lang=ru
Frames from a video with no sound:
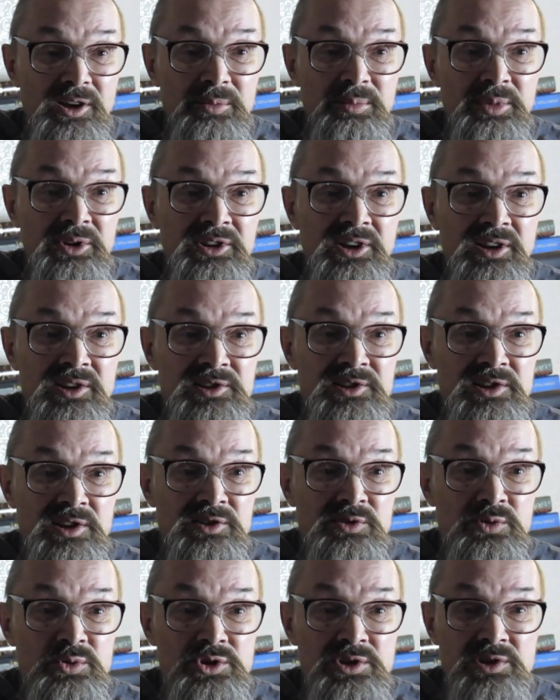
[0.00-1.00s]
пытался
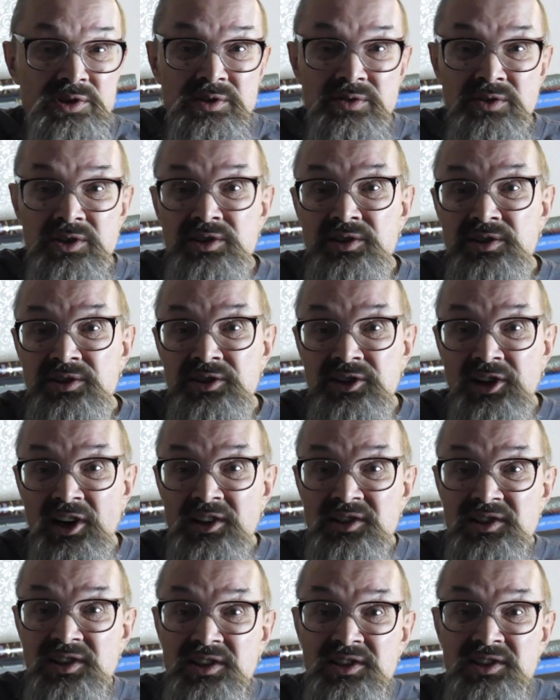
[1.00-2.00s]
осуществить
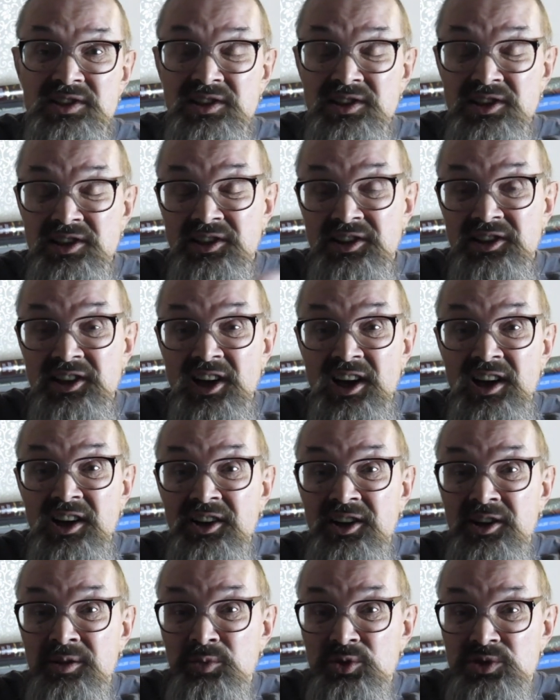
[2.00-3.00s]

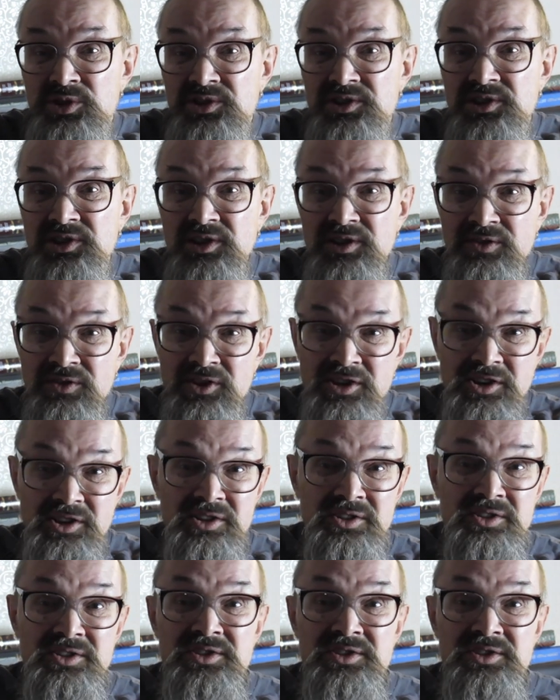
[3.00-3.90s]
трансконтинентальное музицирование